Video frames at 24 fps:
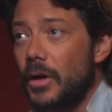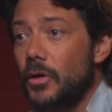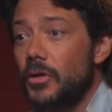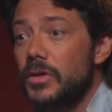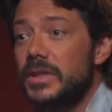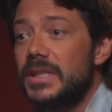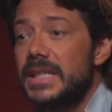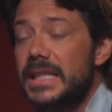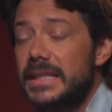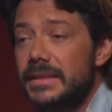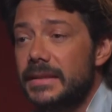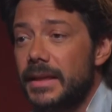
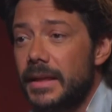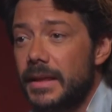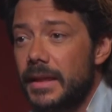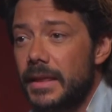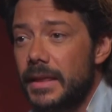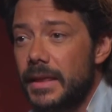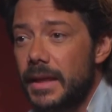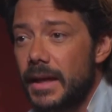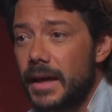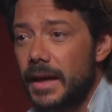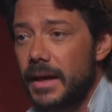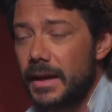
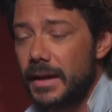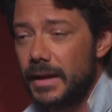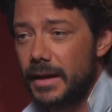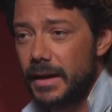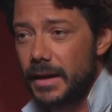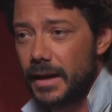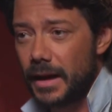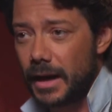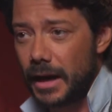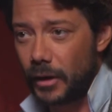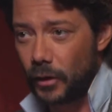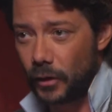consistencia
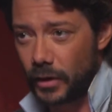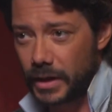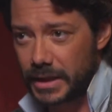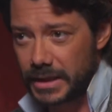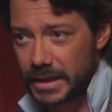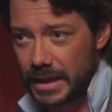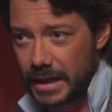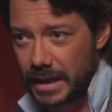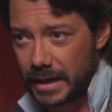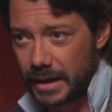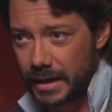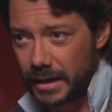a lo que
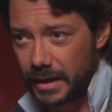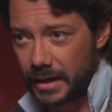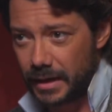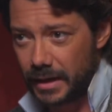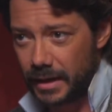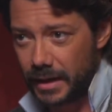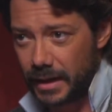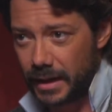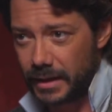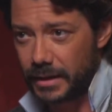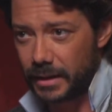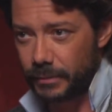es la,
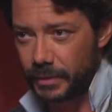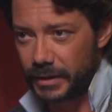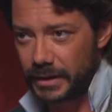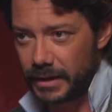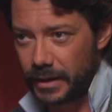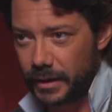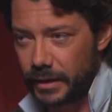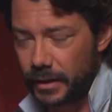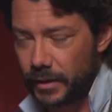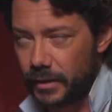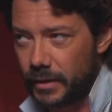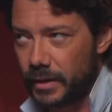
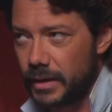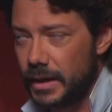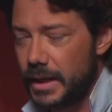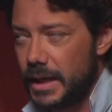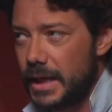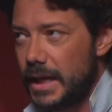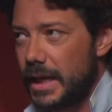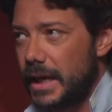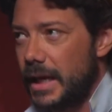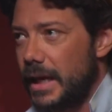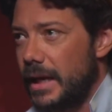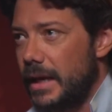interpretación.
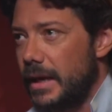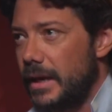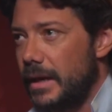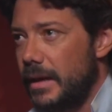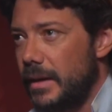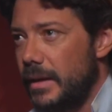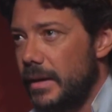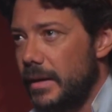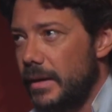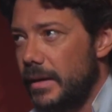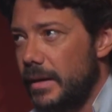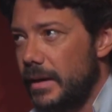
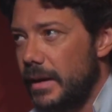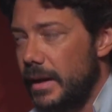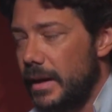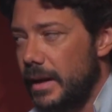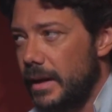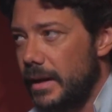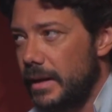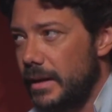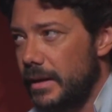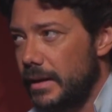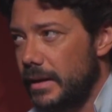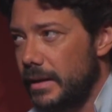
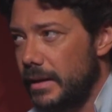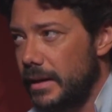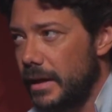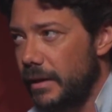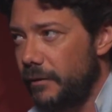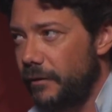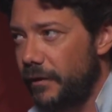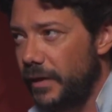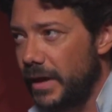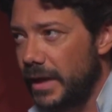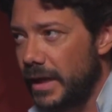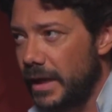El,
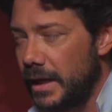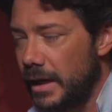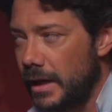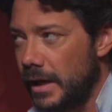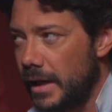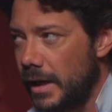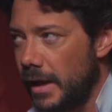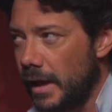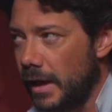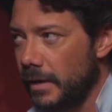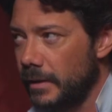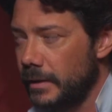
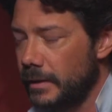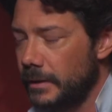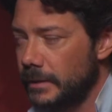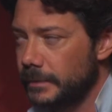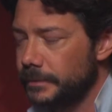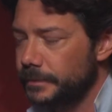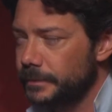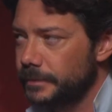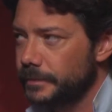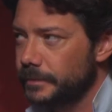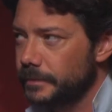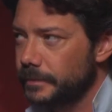definir
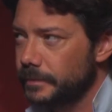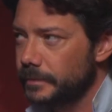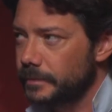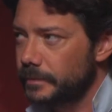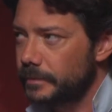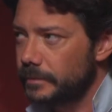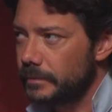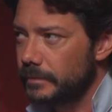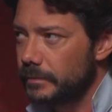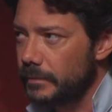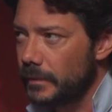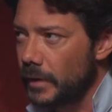
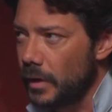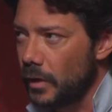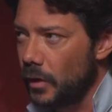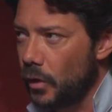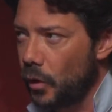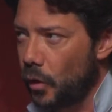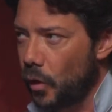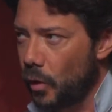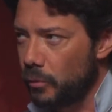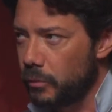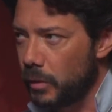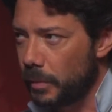
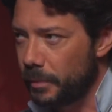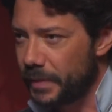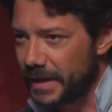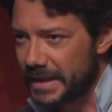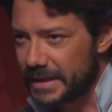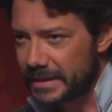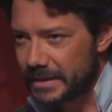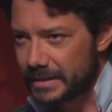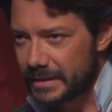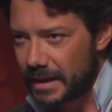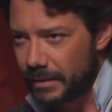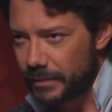cómo
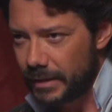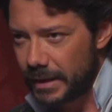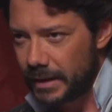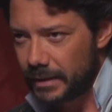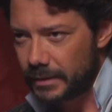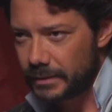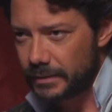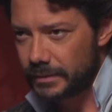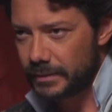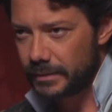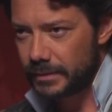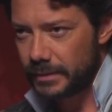pensaba
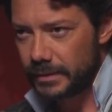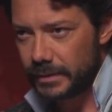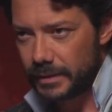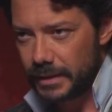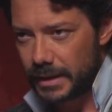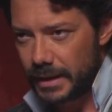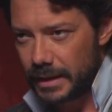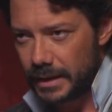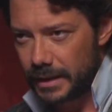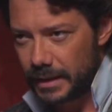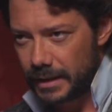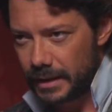
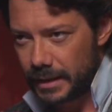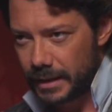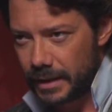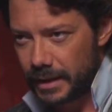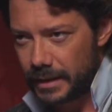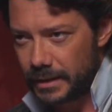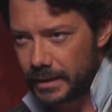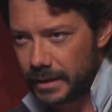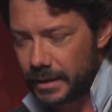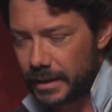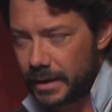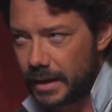la
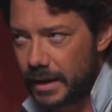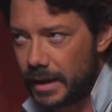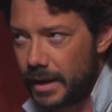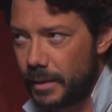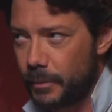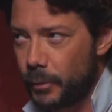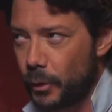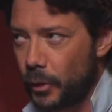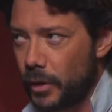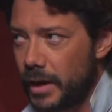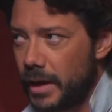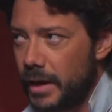gente de la
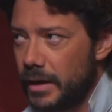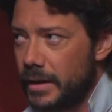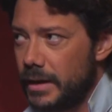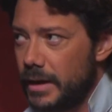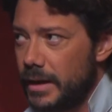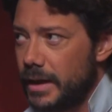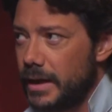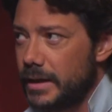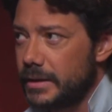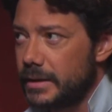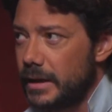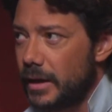época
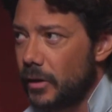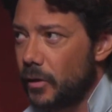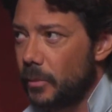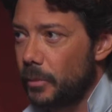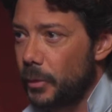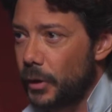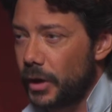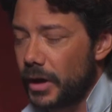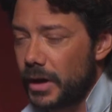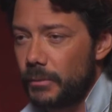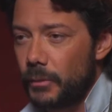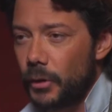es algo,
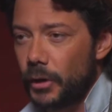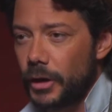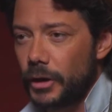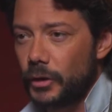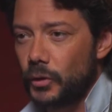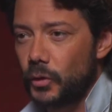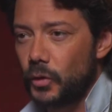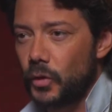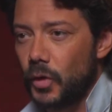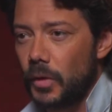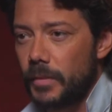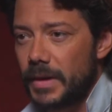por ejemplo, que
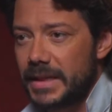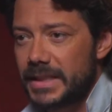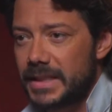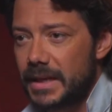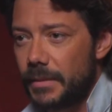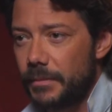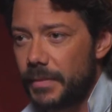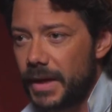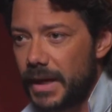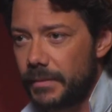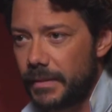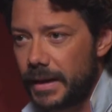tú no vas
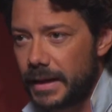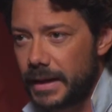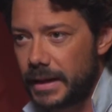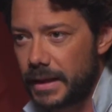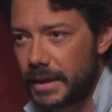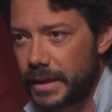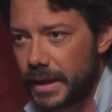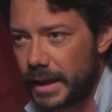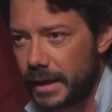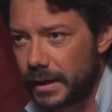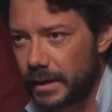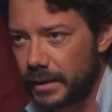a
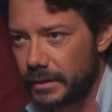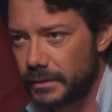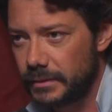verbalizar,